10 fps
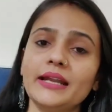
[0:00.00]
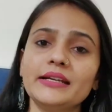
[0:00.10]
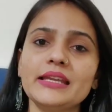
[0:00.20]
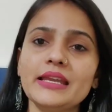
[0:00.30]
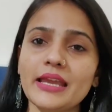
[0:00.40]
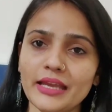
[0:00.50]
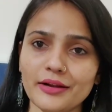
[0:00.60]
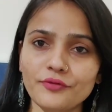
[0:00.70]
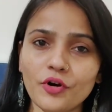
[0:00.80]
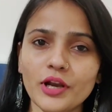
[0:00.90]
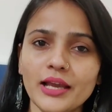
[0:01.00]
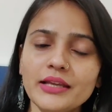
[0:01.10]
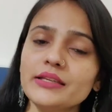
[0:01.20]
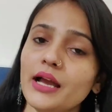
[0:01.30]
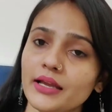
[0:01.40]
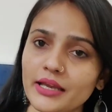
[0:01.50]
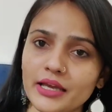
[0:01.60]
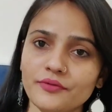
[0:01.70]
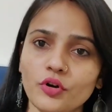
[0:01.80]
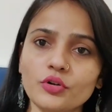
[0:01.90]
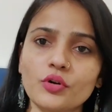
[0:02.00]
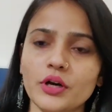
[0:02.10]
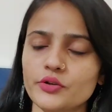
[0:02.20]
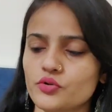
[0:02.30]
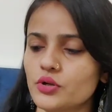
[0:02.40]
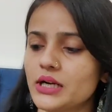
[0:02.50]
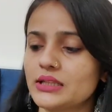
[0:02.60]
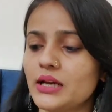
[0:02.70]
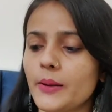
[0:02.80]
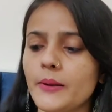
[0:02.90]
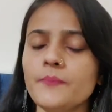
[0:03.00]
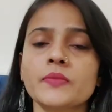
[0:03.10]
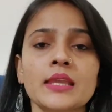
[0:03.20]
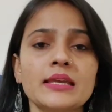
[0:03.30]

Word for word: एंटी हेयर फॉल है या हेयर फॉल को कंट्रोल करता है